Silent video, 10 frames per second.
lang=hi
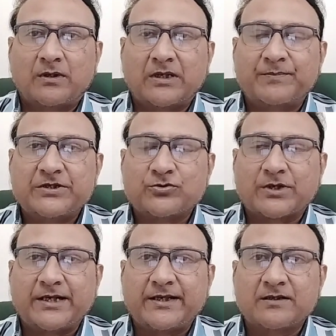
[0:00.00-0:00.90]
अपनी जो
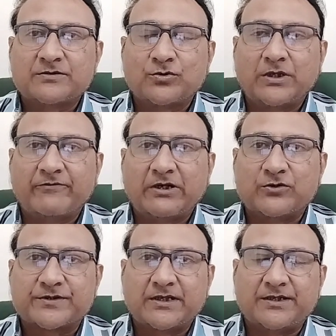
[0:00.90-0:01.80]
राइटिंग जो लेवल है
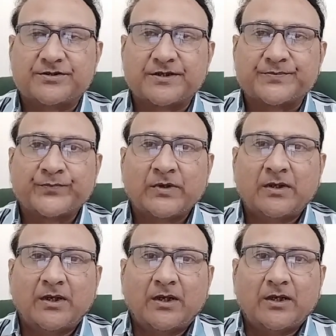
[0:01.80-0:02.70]
उसके नीचे
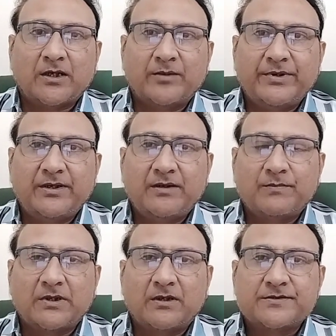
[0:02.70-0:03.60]
अभी
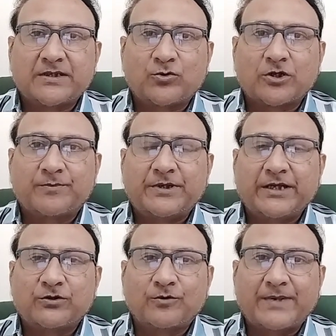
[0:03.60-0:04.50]
ज़रूरत
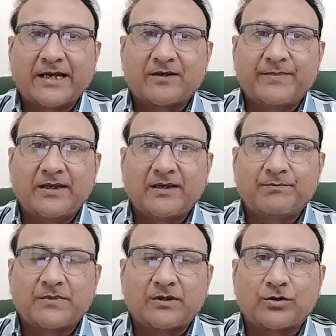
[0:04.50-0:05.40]
पड़े तो बैक
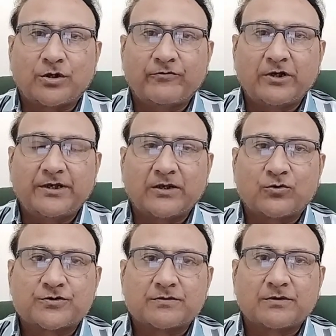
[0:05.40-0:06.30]
में टॉवल या
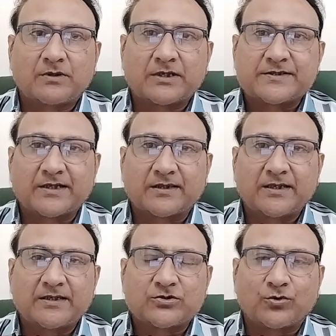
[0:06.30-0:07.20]
कुछ रख सकते
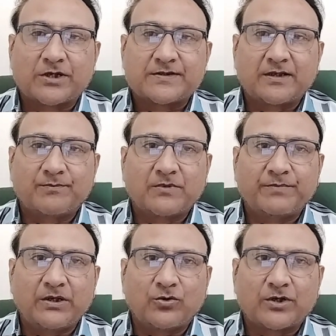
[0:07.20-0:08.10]
हैं छोटा सा
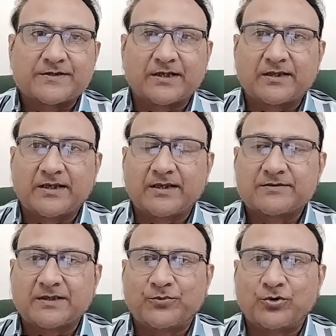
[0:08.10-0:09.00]
पिलो रख सकते हैं
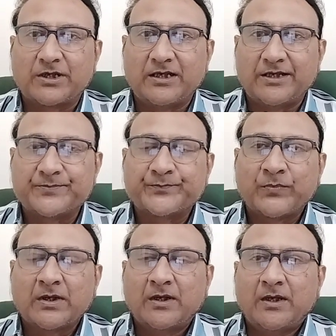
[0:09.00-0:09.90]
सपोर्ट के लिए
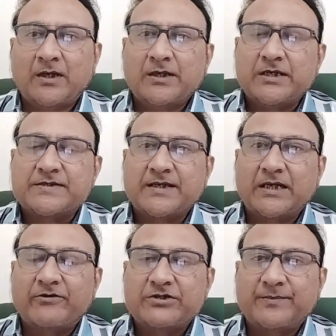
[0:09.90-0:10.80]
इसके
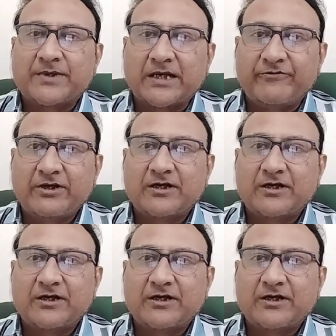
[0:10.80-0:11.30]
अलावा जब ड्राइविंग